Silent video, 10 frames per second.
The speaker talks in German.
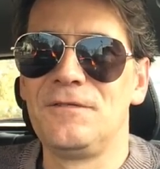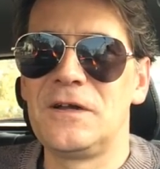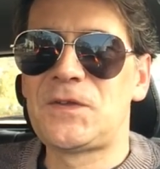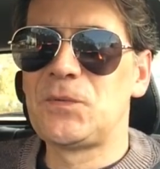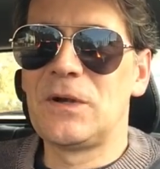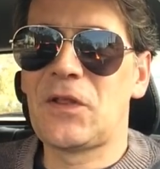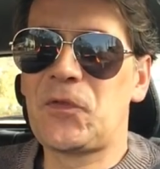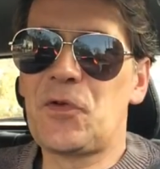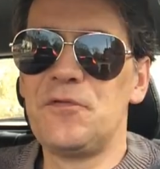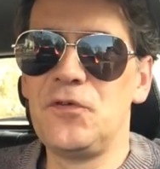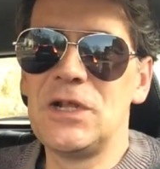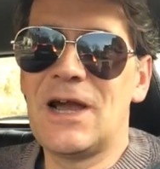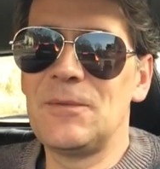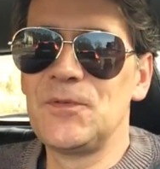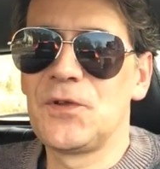falls du mal das
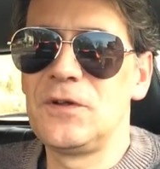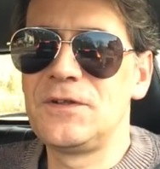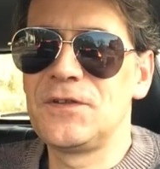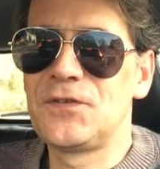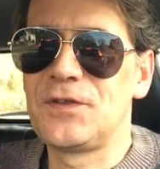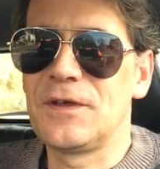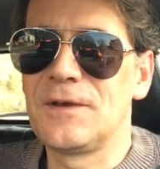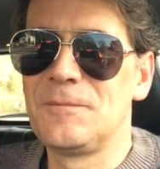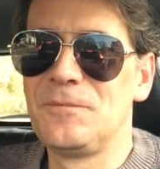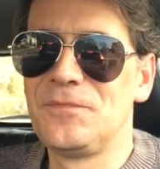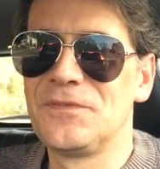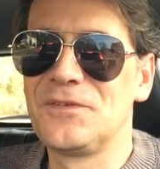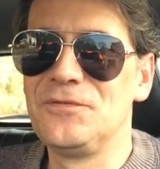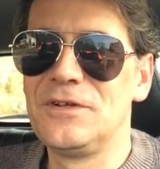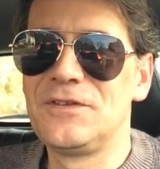Gefühl haben solltest, ähm,
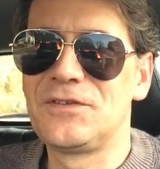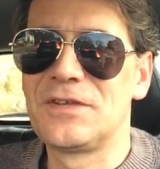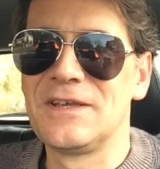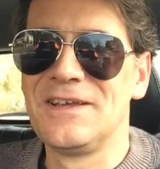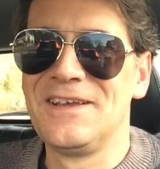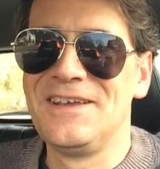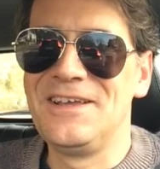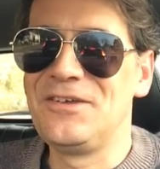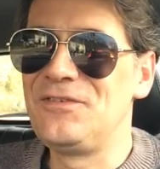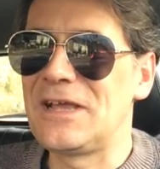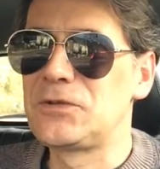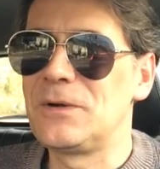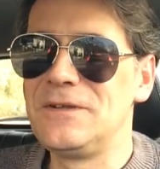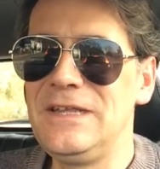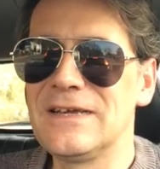du willst irgendwie
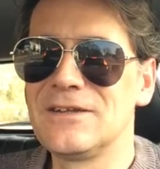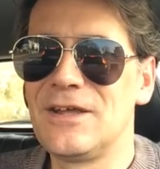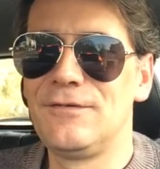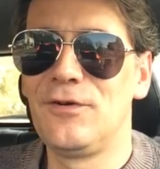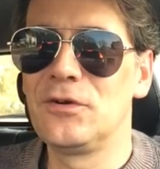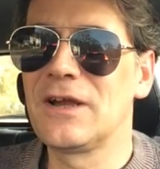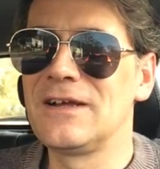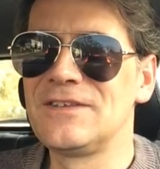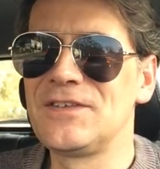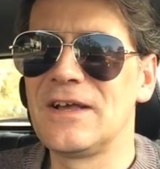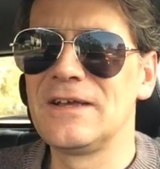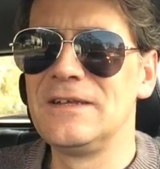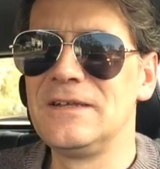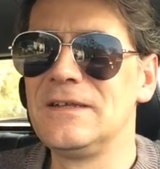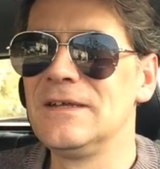expandieren, erfolgreich
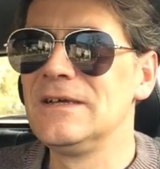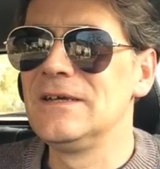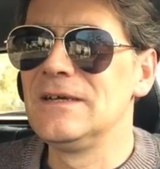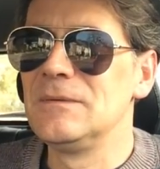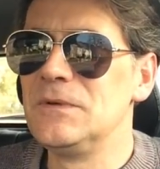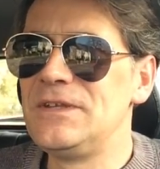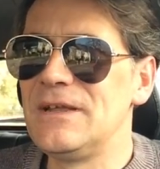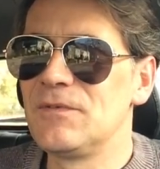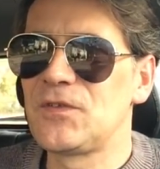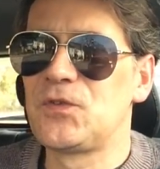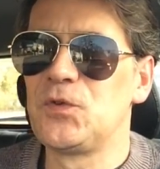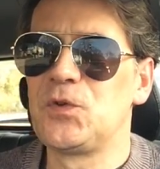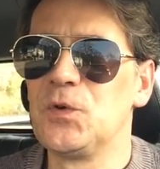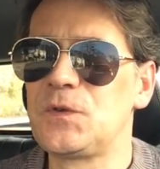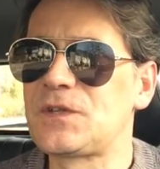sein, mit dem, was du
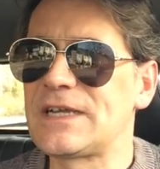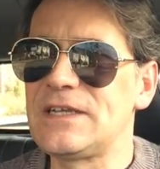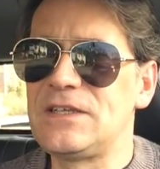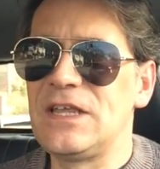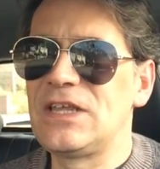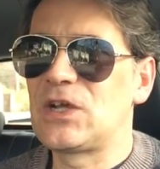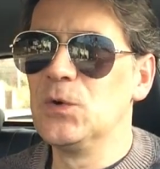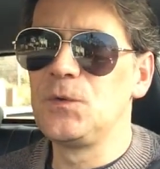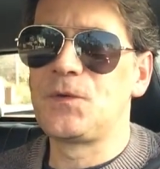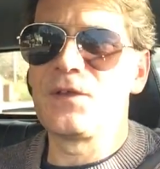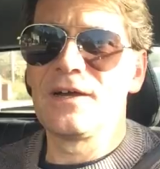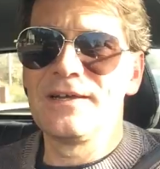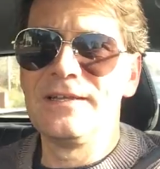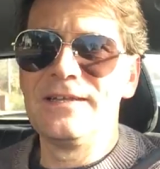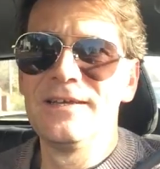tust, richtig gut
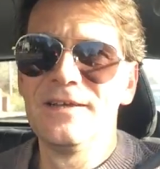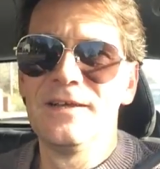sein,